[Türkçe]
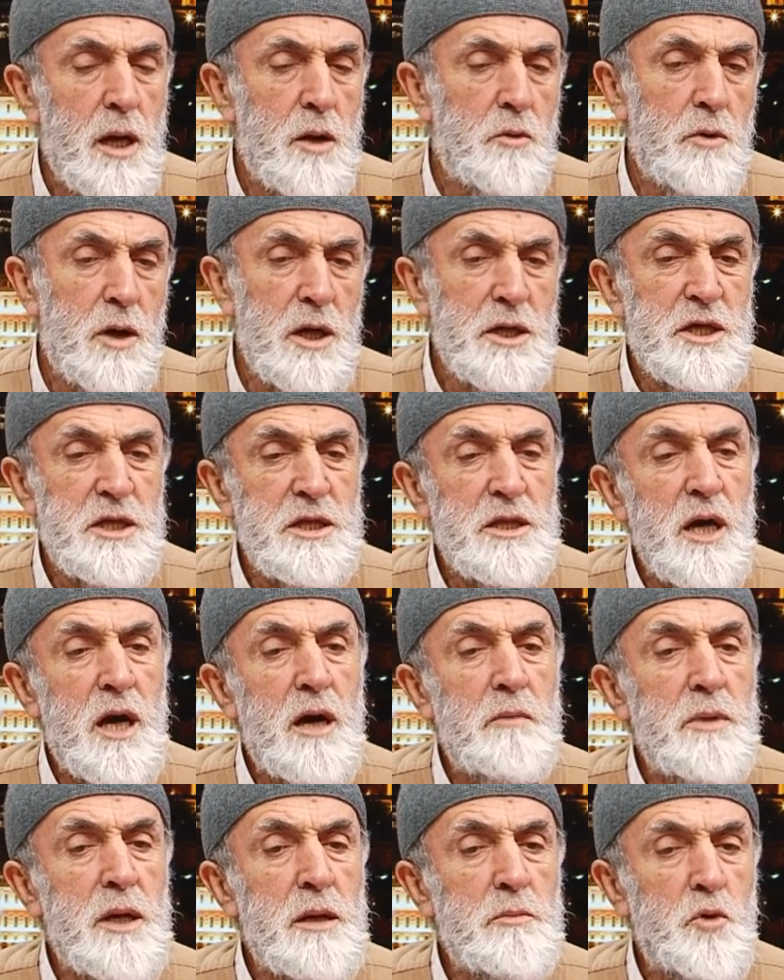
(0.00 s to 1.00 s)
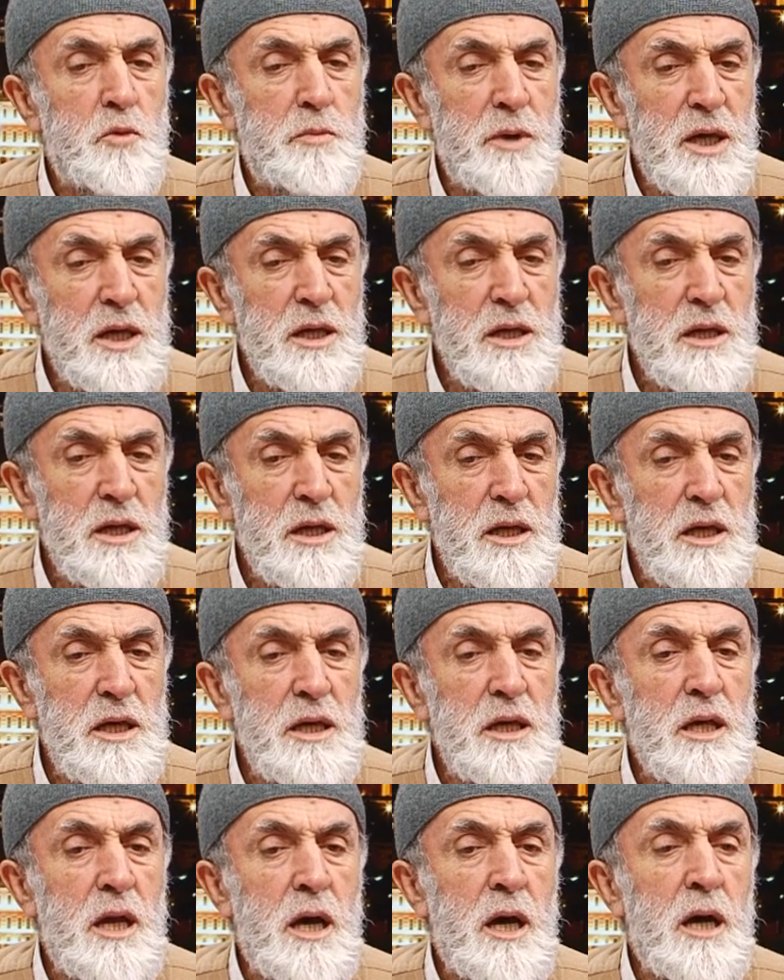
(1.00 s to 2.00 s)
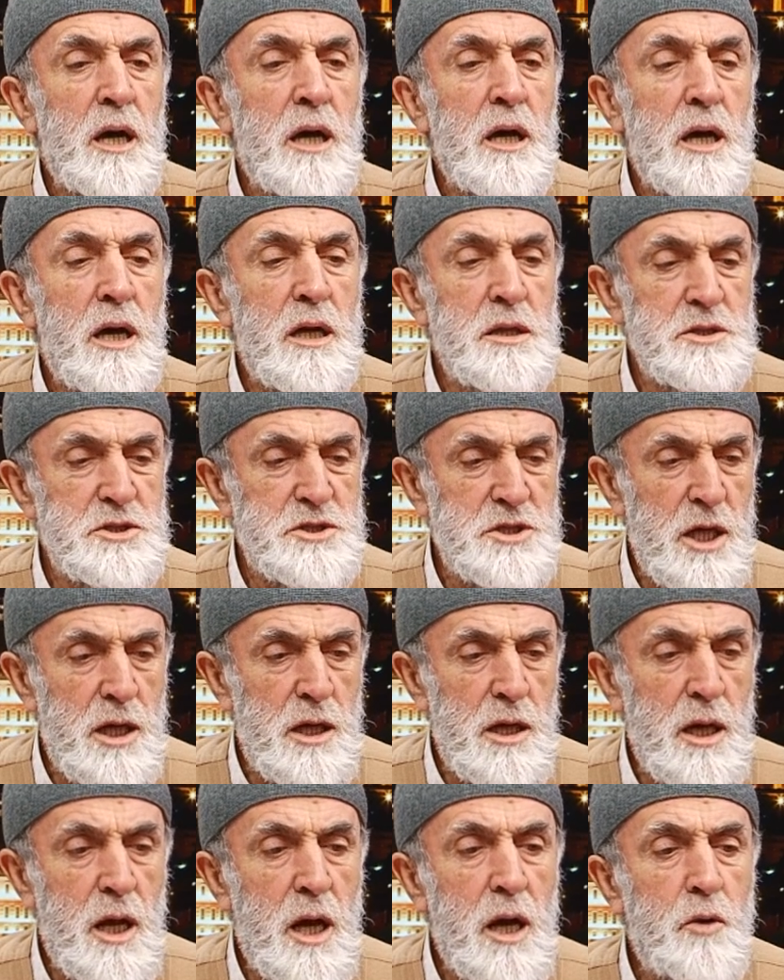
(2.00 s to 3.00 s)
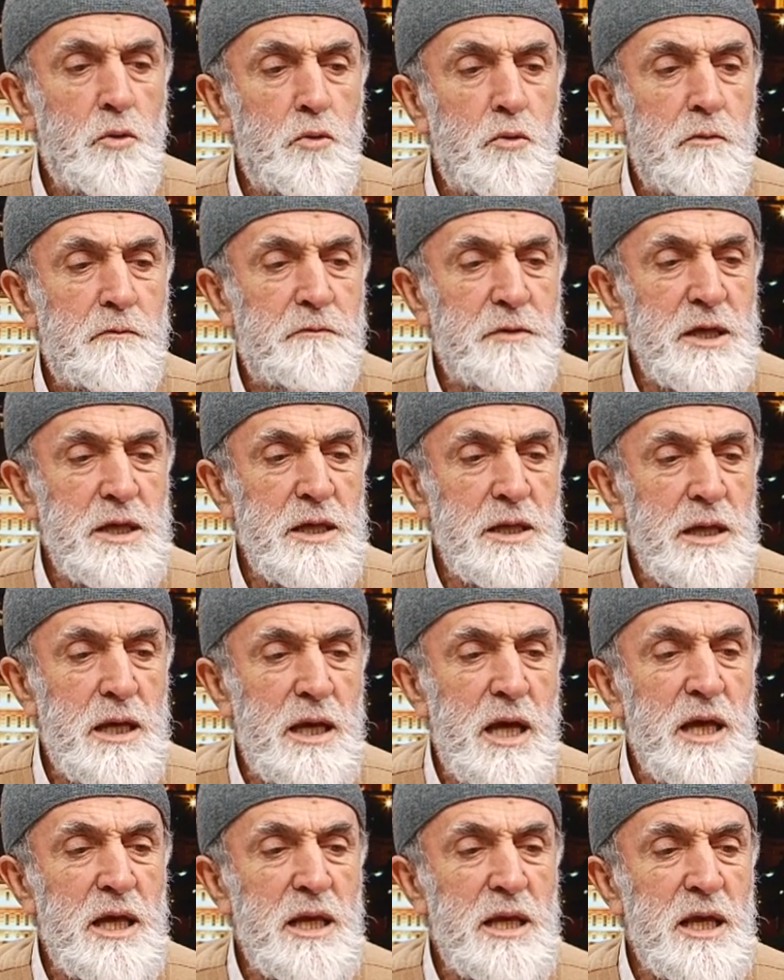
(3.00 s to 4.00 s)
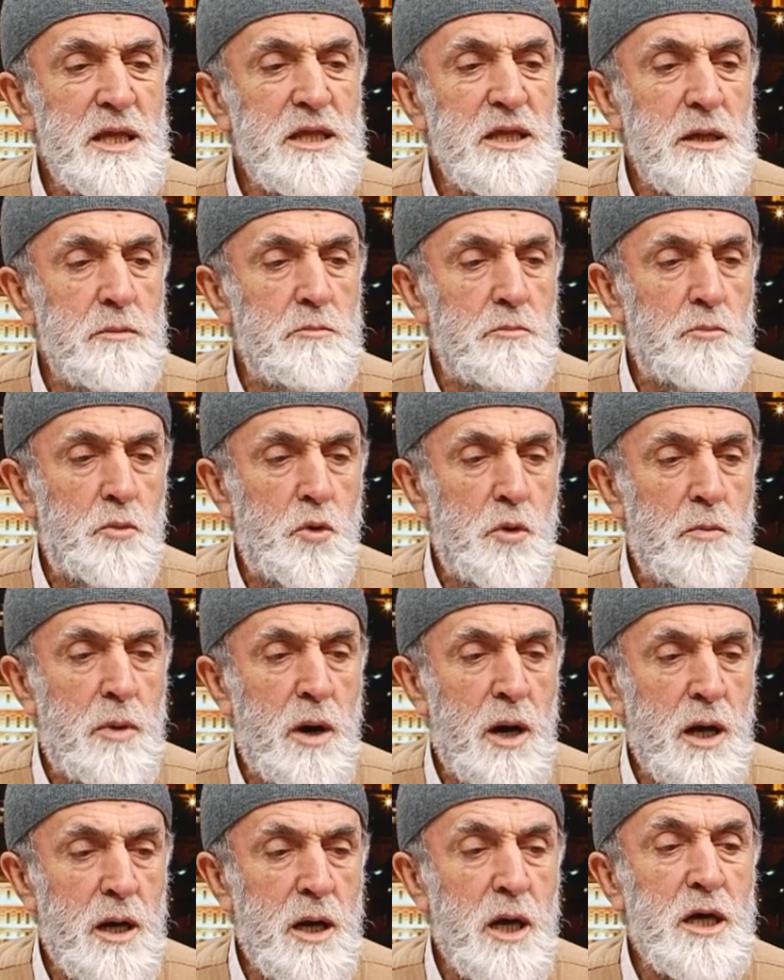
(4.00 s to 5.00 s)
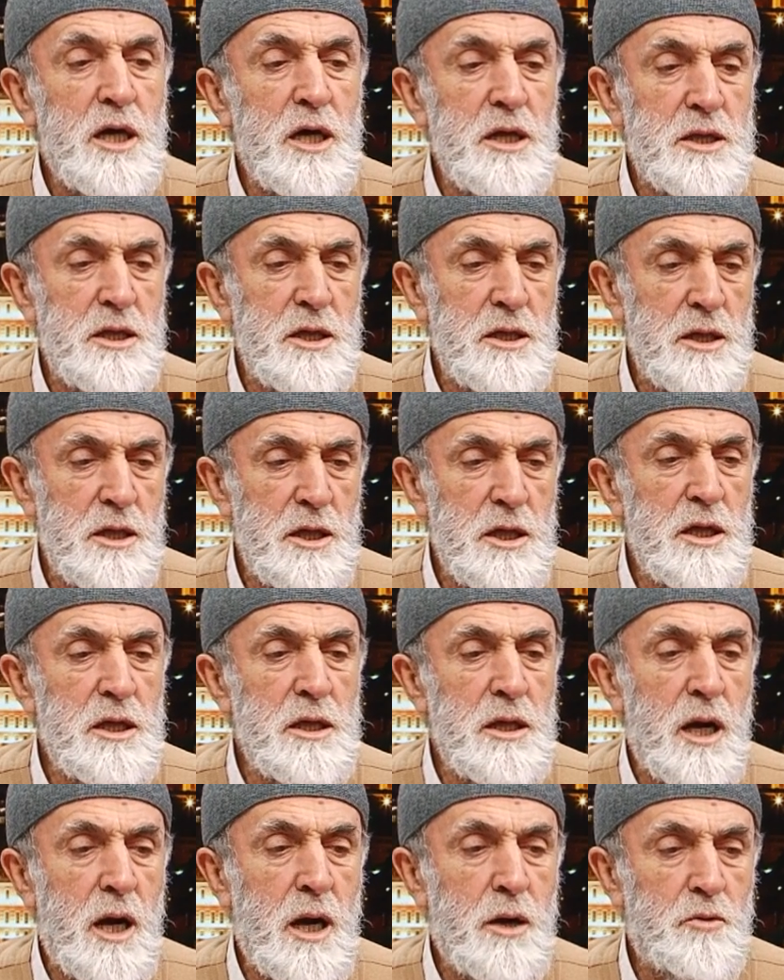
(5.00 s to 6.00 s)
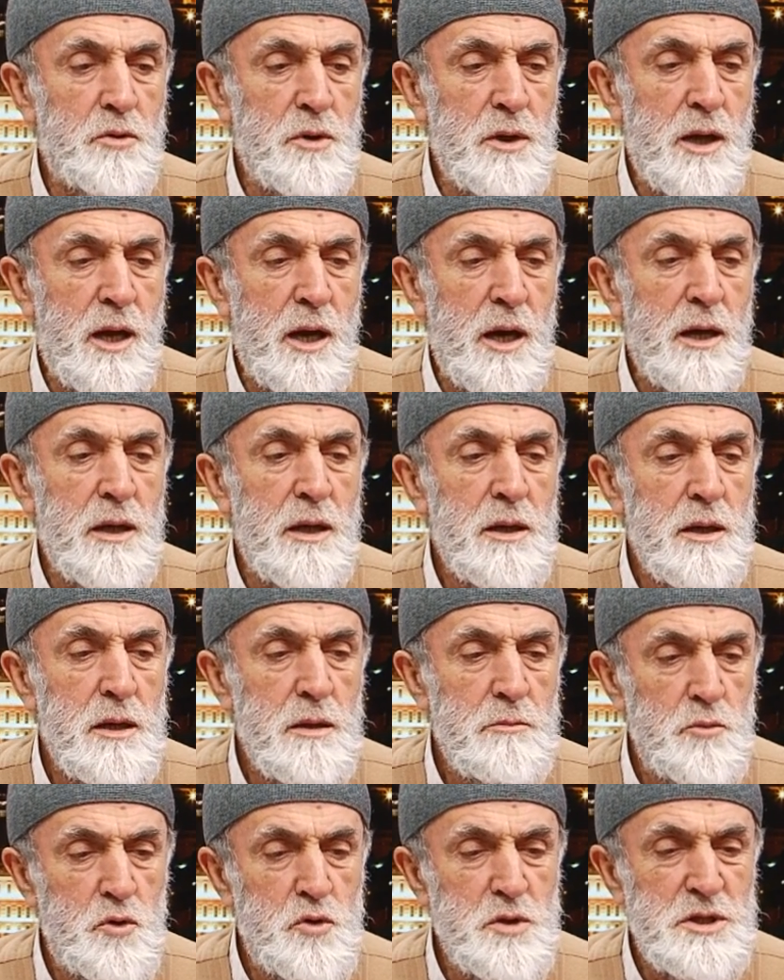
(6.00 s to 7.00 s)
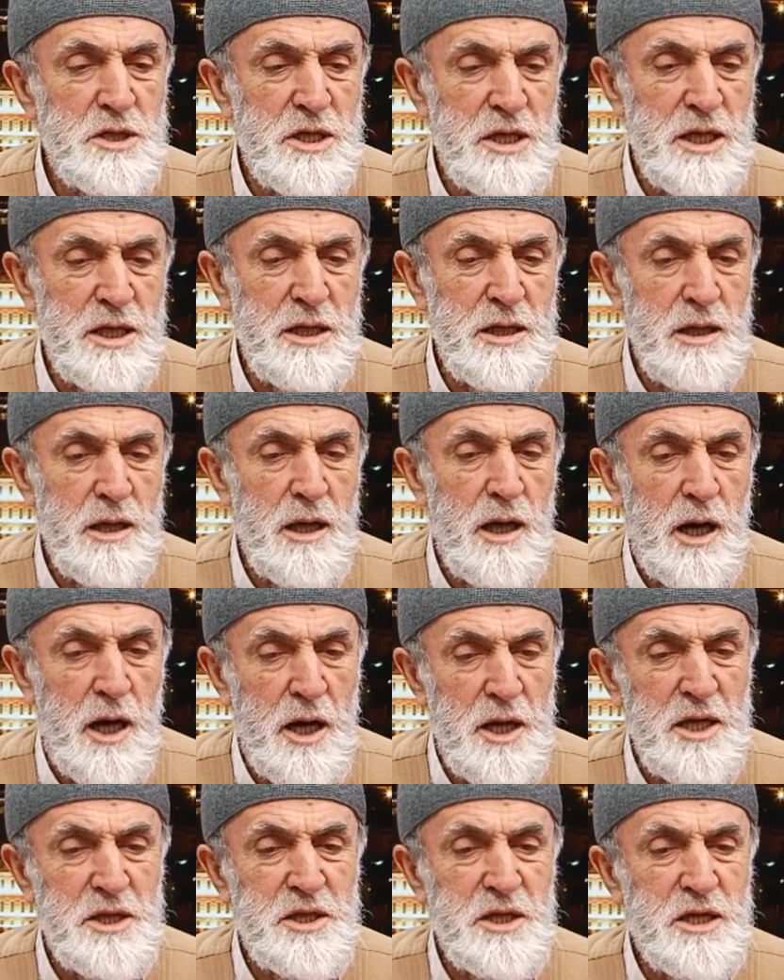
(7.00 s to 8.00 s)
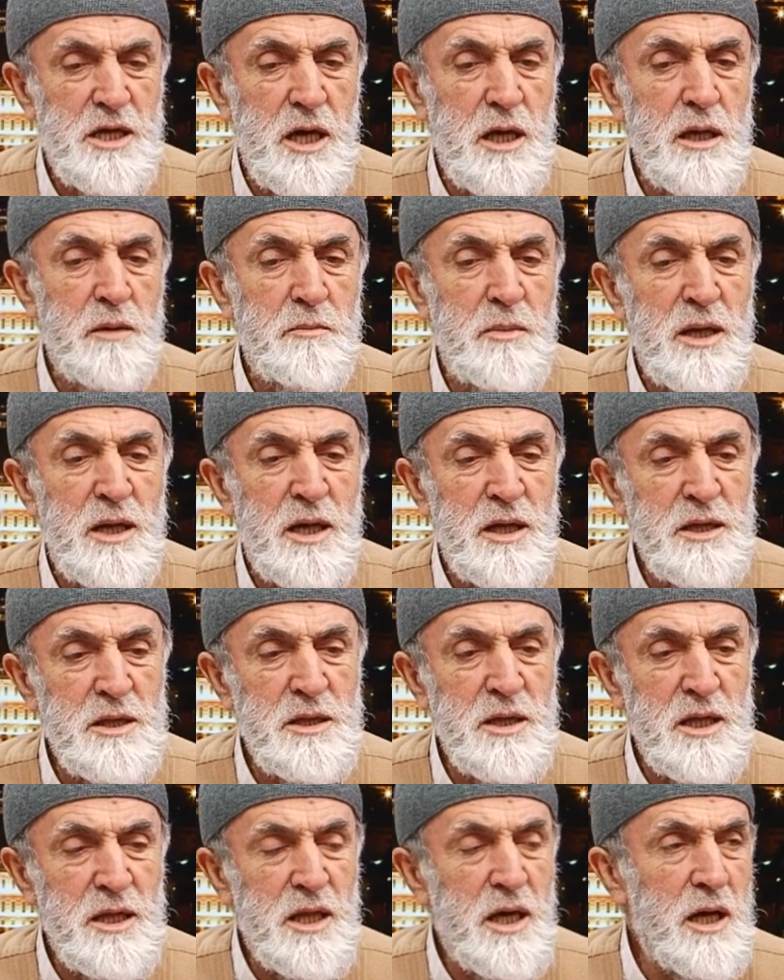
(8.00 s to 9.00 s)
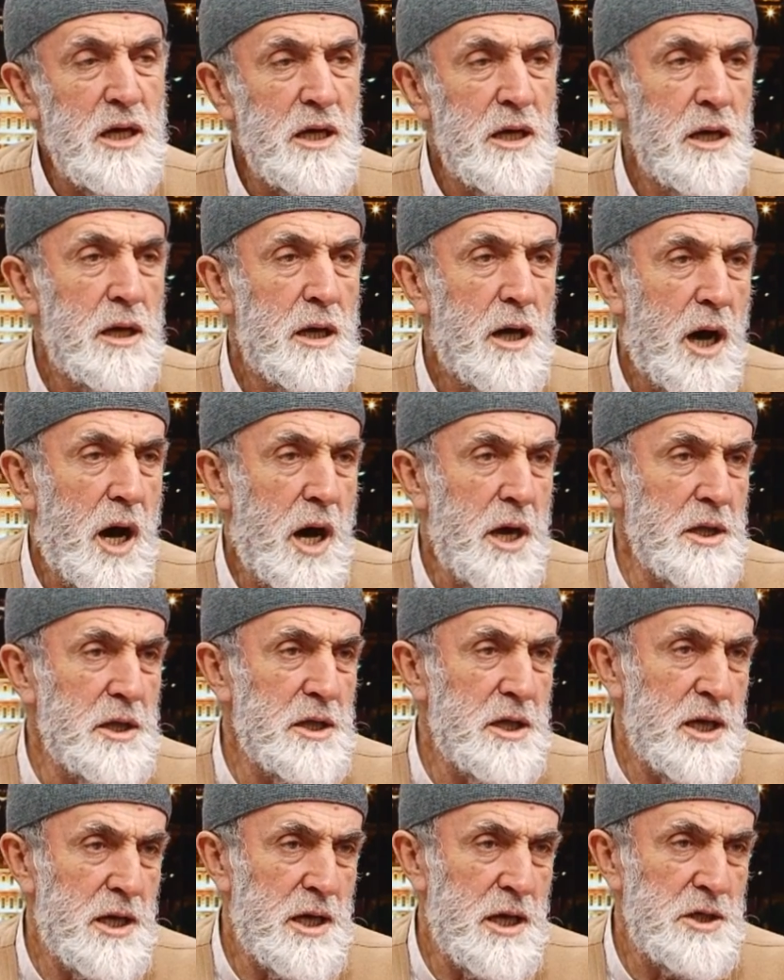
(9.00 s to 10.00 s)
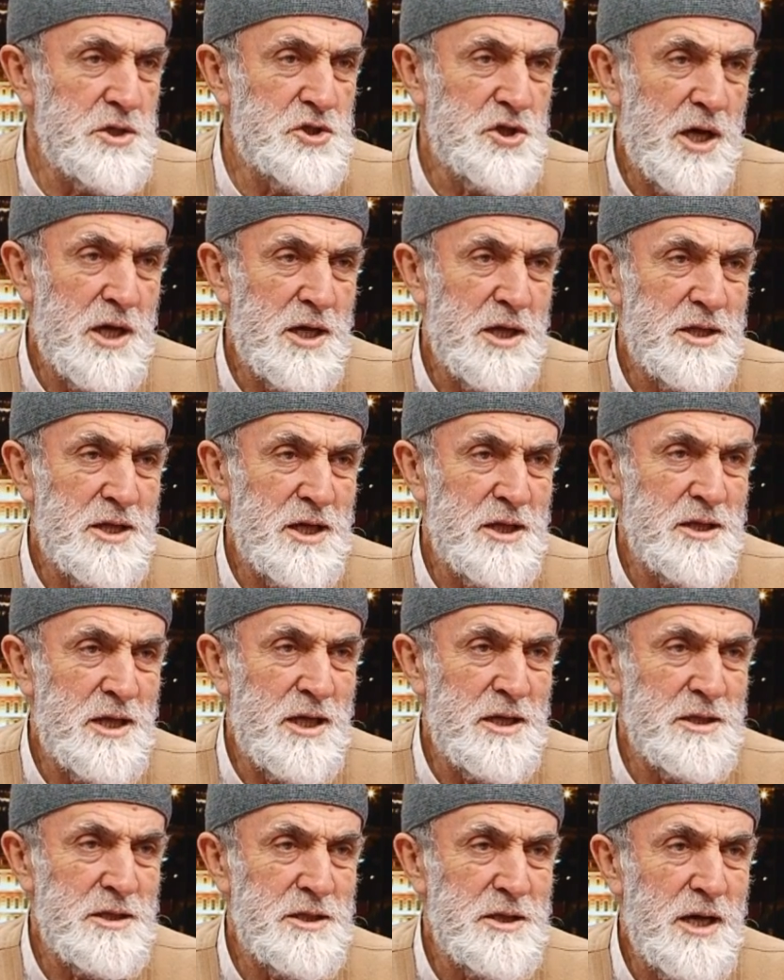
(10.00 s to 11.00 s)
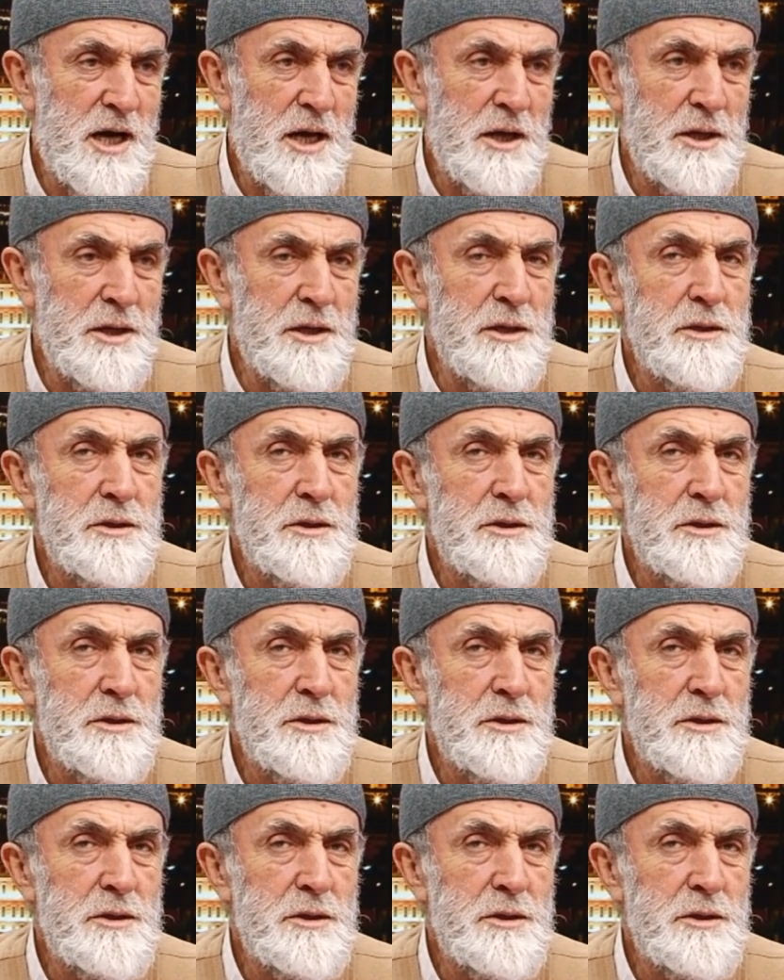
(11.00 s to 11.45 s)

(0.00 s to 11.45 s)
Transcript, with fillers: vel kitabil mübin inna enzelnahu fi leyletin mübareketin inna kunna münzirin ayeti kerimelerinde de aynı yere işaret edilir. Yani